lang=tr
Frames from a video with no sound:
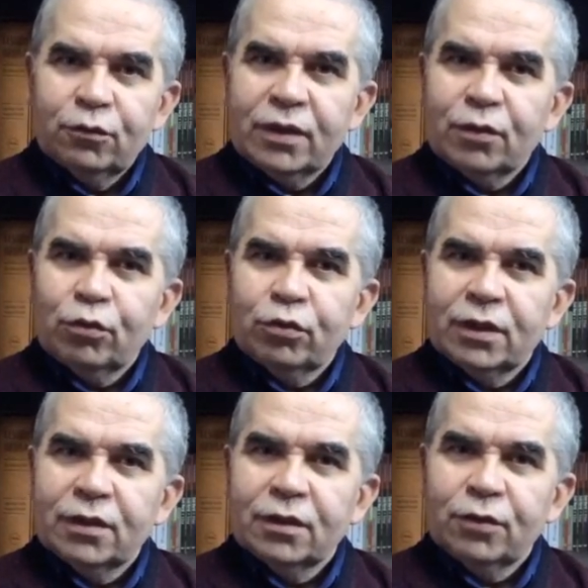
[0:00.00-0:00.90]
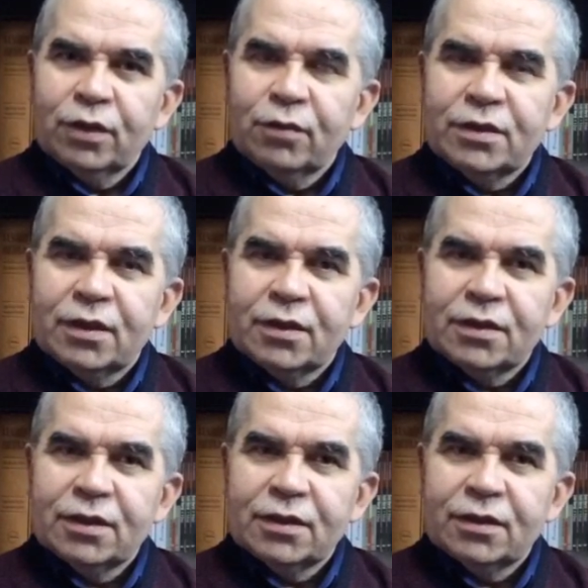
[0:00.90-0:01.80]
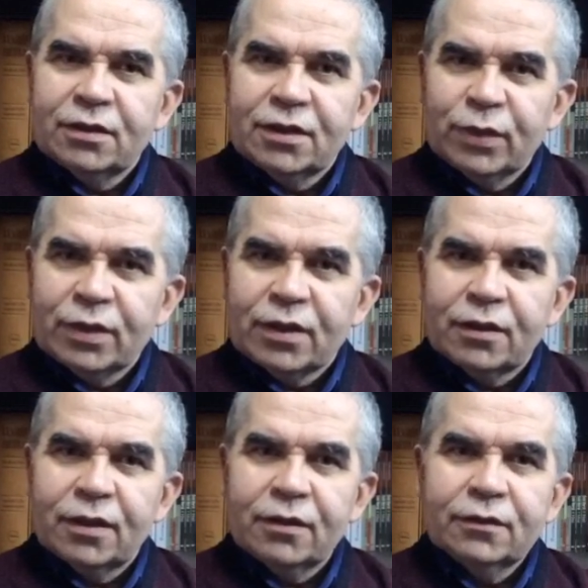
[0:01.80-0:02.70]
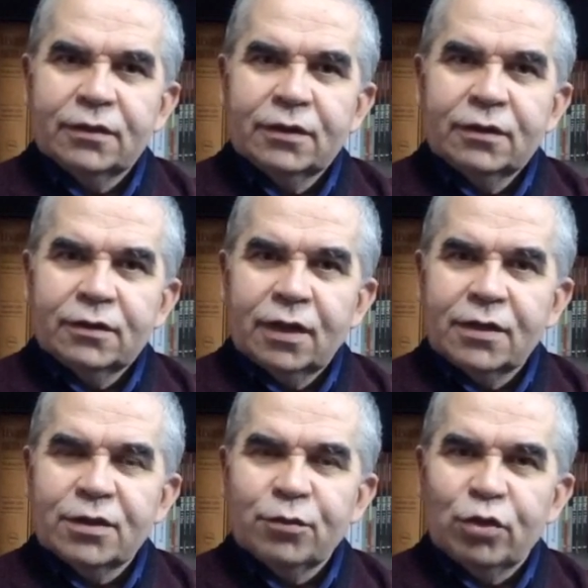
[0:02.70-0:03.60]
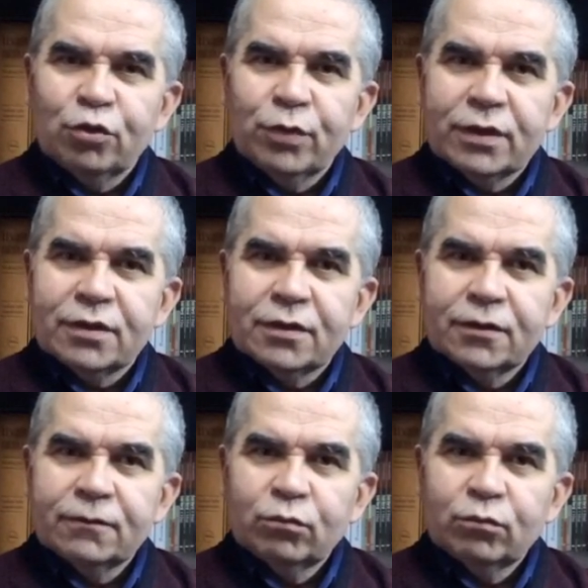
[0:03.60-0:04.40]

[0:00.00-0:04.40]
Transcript: Ve onların verebileceği hizmetlerden kendisini mahrum etti.